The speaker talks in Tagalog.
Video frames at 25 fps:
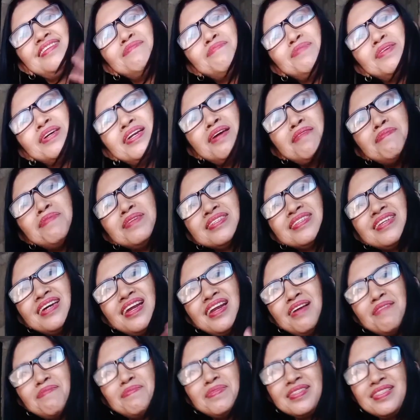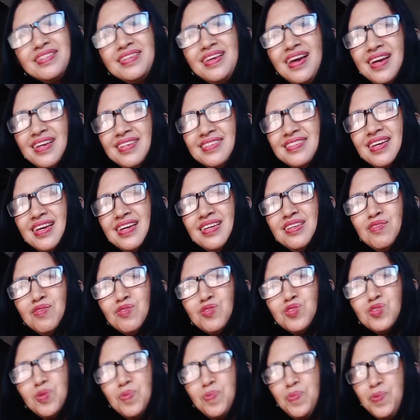Maraming salamat guys sa
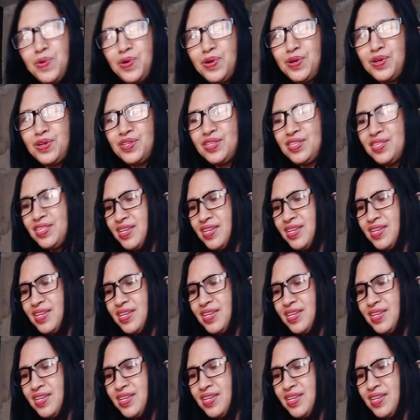inyong support.